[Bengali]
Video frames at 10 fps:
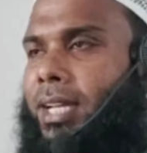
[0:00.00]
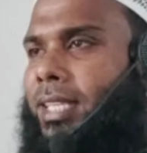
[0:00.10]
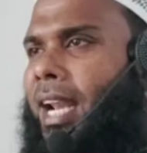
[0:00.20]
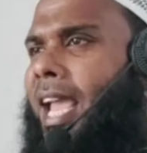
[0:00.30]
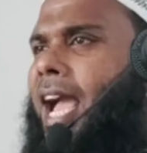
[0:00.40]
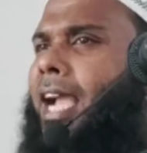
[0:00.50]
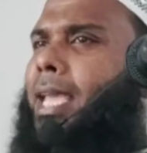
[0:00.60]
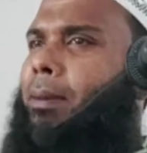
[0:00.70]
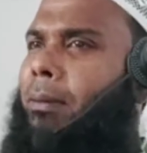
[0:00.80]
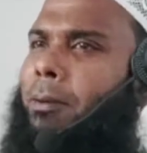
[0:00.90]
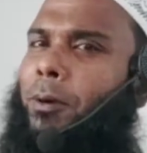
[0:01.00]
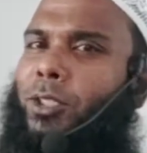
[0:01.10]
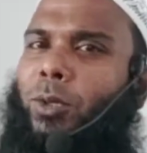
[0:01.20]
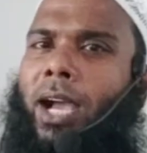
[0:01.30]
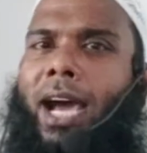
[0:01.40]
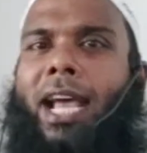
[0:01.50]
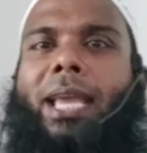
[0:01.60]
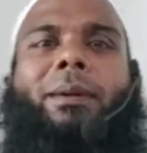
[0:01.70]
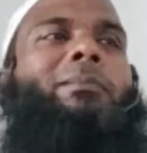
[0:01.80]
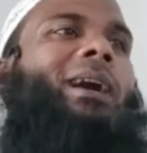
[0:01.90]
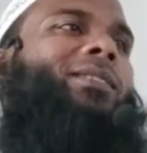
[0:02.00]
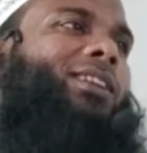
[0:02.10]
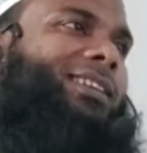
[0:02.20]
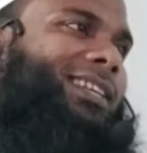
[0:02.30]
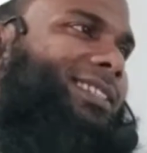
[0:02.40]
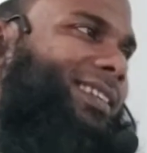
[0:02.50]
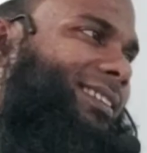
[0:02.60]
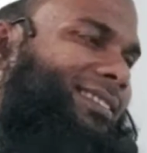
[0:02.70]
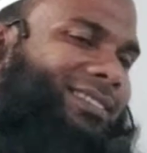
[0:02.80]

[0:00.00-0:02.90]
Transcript: তাহলে এক ইমামের ভতুয়া আর এক ইমাম কাফের হয়ে যাচ্ছে